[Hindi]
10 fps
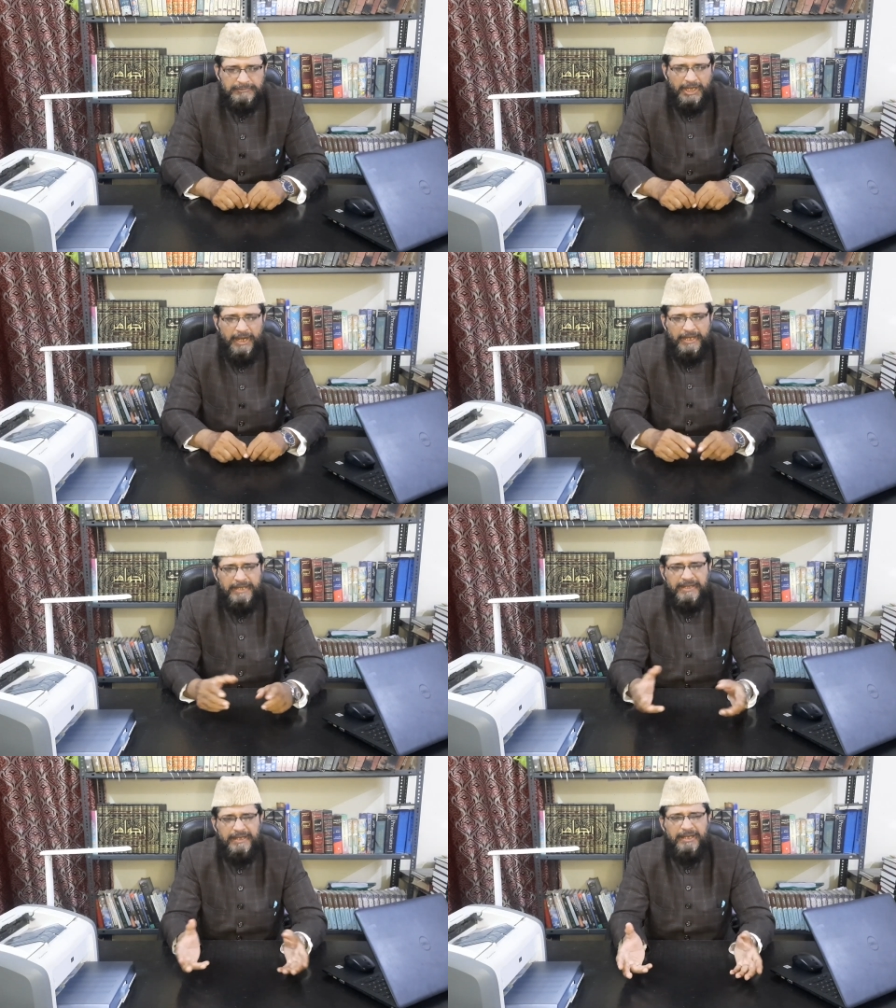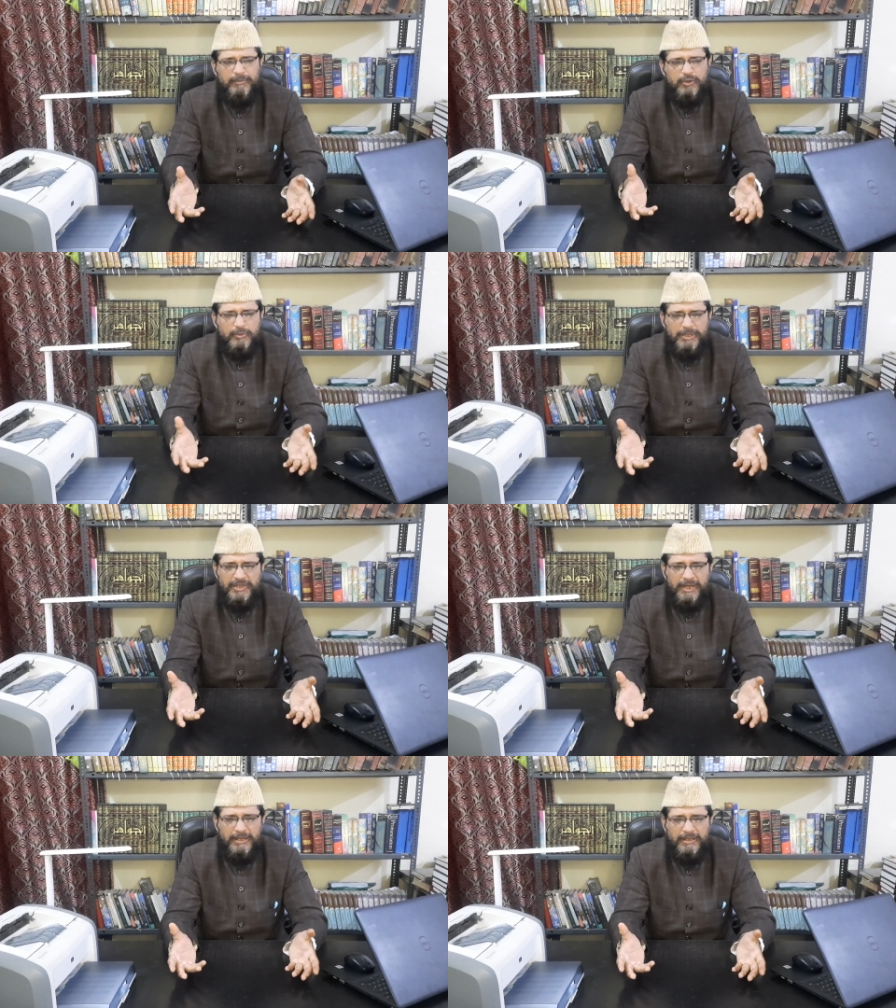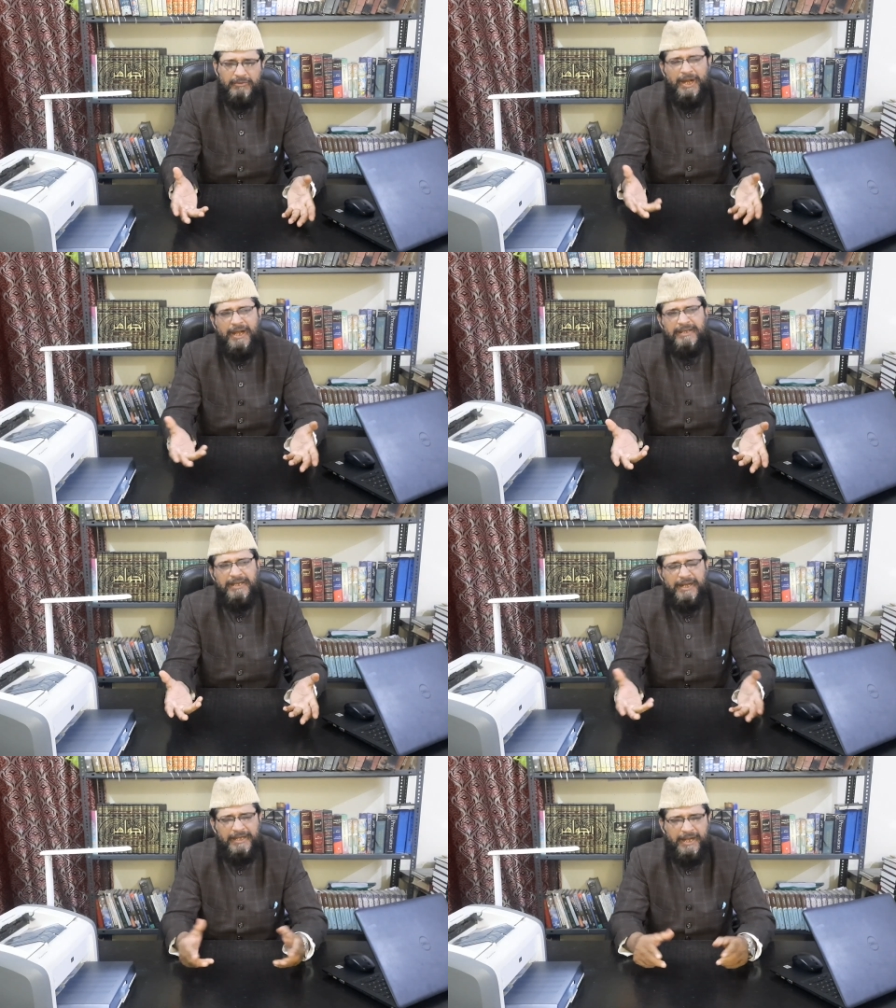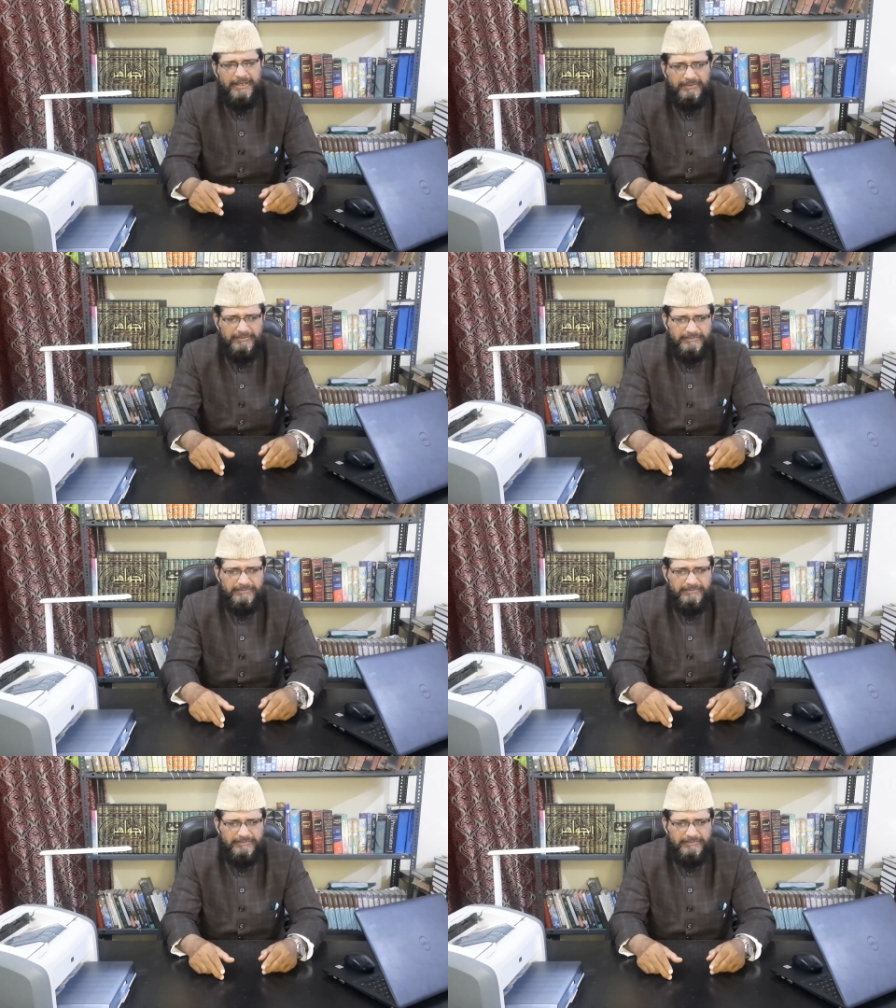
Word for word: कहा अली सली मुल्क मिस्र हिल अनहार